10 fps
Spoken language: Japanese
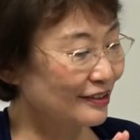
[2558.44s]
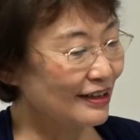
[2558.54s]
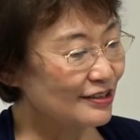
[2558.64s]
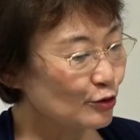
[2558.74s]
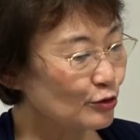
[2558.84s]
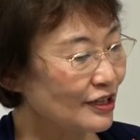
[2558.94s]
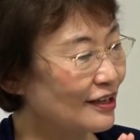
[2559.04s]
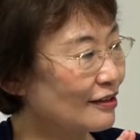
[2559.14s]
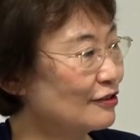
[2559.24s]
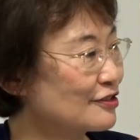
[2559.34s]
仮想
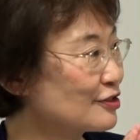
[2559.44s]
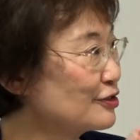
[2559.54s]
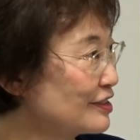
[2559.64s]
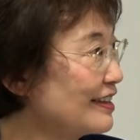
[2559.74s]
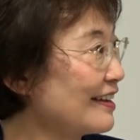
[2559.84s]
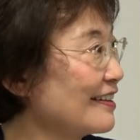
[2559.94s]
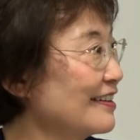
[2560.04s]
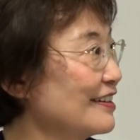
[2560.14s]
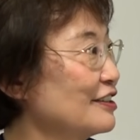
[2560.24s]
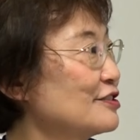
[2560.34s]
敵を作って
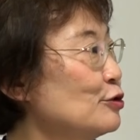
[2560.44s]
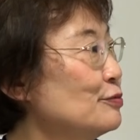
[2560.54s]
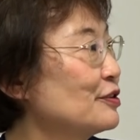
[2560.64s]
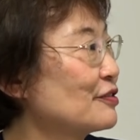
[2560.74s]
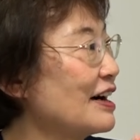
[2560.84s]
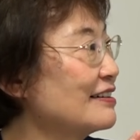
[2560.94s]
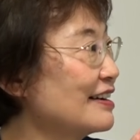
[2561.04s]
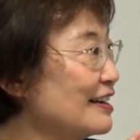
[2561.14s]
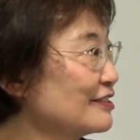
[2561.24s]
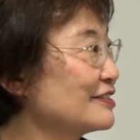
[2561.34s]
装備を考
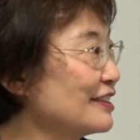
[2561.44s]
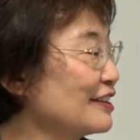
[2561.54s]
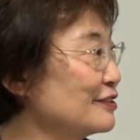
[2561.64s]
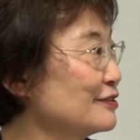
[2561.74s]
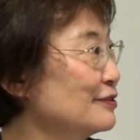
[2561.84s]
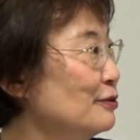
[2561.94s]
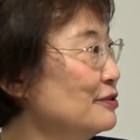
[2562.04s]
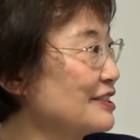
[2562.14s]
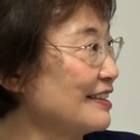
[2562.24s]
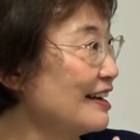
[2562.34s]
えるっていう
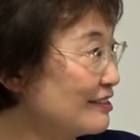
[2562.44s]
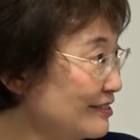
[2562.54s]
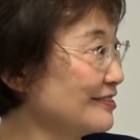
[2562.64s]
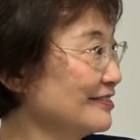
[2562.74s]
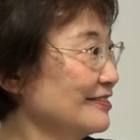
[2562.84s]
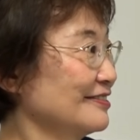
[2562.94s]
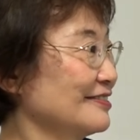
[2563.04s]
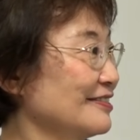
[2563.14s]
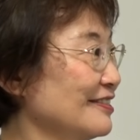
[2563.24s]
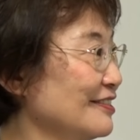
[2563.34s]
方じゃなく、
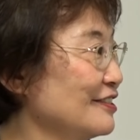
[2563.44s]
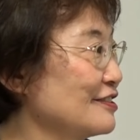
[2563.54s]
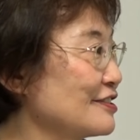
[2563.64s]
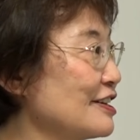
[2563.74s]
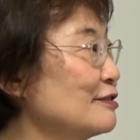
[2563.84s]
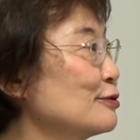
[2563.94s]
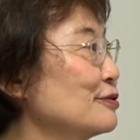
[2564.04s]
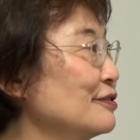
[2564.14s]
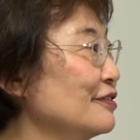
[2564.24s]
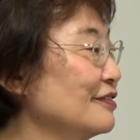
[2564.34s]
うん、ちゃん
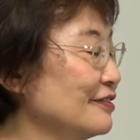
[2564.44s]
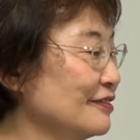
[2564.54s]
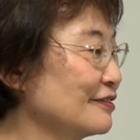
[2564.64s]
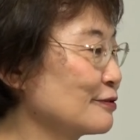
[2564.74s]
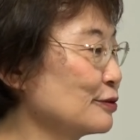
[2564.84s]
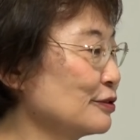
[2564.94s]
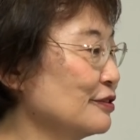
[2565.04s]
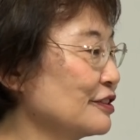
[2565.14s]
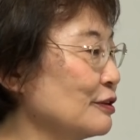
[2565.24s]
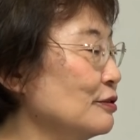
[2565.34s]
とこ
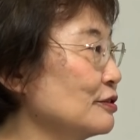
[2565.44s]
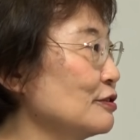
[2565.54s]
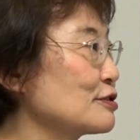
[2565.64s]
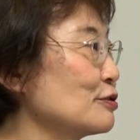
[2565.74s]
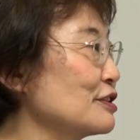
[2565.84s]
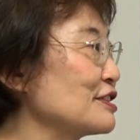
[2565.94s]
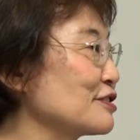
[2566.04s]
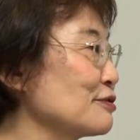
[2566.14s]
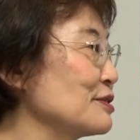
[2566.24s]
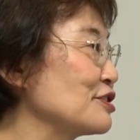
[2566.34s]
の日本の存
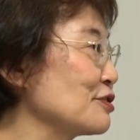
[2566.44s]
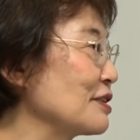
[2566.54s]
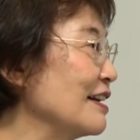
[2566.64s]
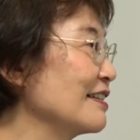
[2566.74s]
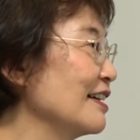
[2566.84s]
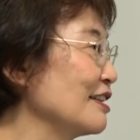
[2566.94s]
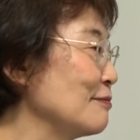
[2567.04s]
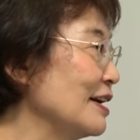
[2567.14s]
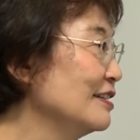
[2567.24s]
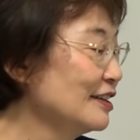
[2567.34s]
立の道を考えれ
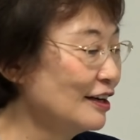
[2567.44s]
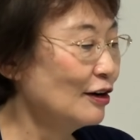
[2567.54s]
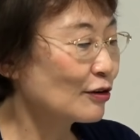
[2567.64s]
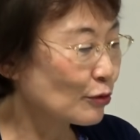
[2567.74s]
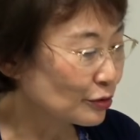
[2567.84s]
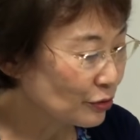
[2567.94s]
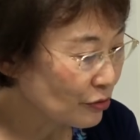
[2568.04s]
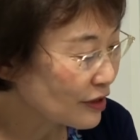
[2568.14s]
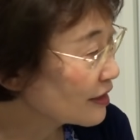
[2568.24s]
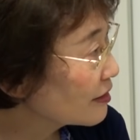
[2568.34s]
ば利害特質
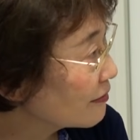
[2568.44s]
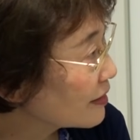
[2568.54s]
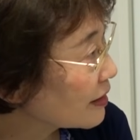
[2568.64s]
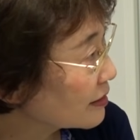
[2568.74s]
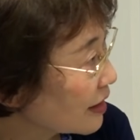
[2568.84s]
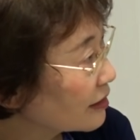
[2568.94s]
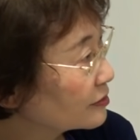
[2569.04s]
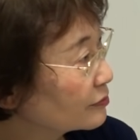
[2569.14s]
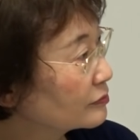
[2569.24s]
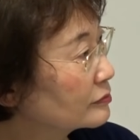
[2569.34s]
考
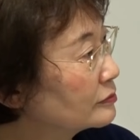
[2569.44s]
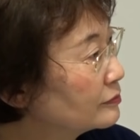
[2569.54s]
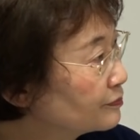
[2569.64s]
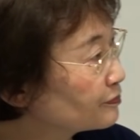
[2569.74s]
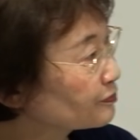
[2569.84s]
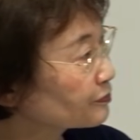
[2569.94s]
えればね、うん、